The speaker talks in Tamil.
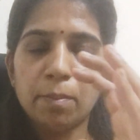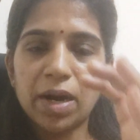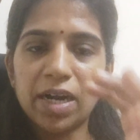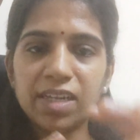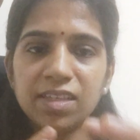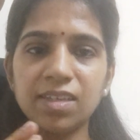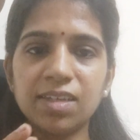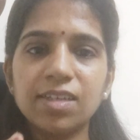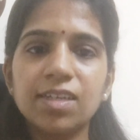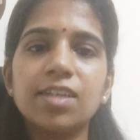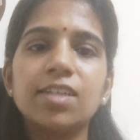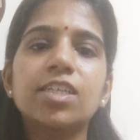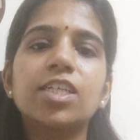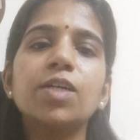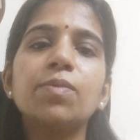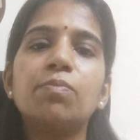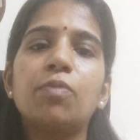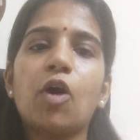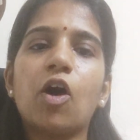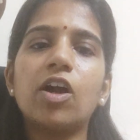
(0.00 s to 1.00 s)

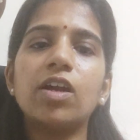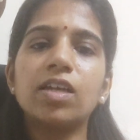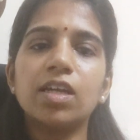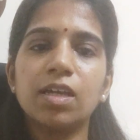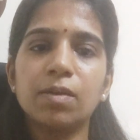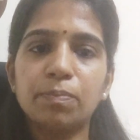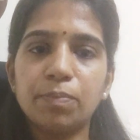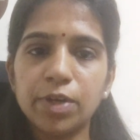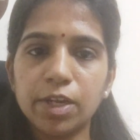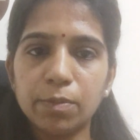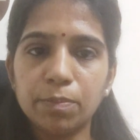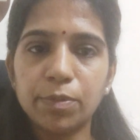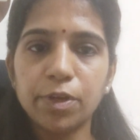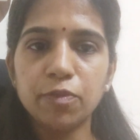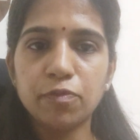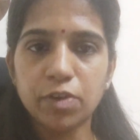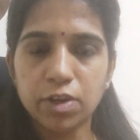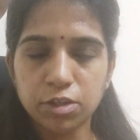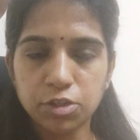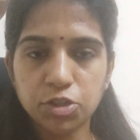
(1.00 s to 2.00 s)
மனிதர்களுக்கு பாடி இப்படி
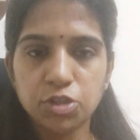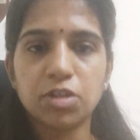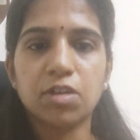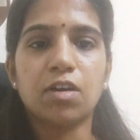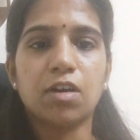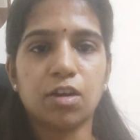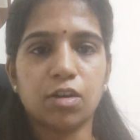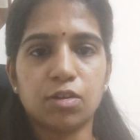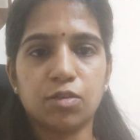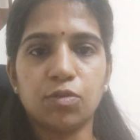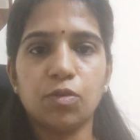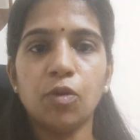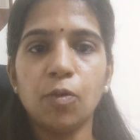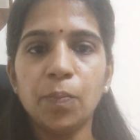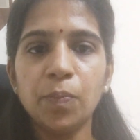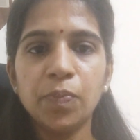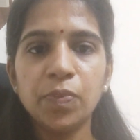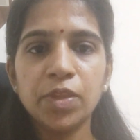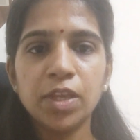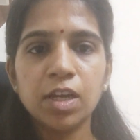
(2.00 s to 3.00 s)
இப்படி ஃபங்க்ஷன் ஆகணும்